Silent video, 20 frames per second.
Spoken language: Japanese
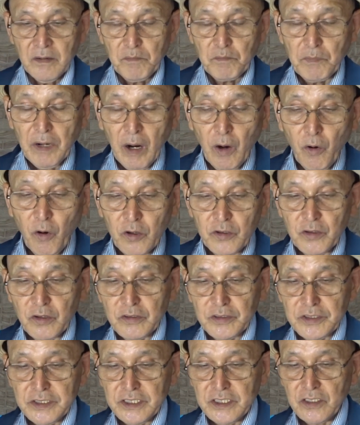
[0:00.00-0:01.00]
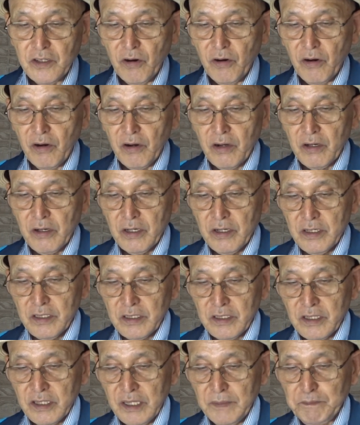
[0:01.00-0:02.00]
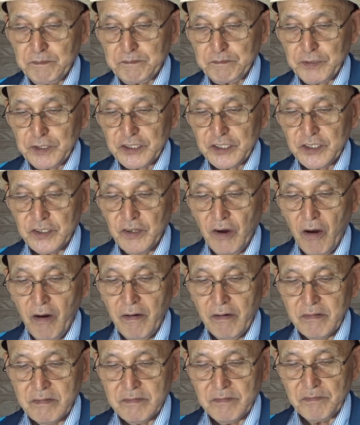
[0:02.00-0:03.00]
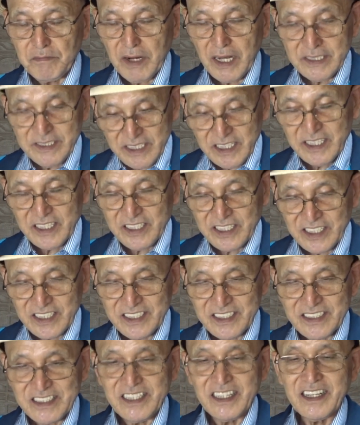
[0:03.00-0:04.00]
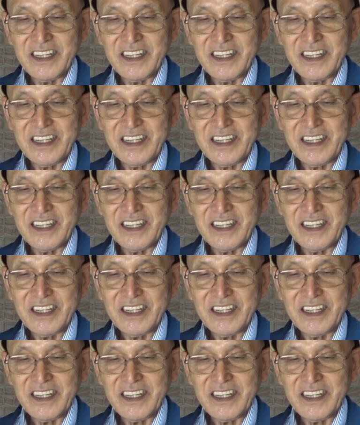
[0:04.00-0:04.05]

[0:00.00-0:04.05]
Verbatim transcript: 魔法の国の Tips on Magic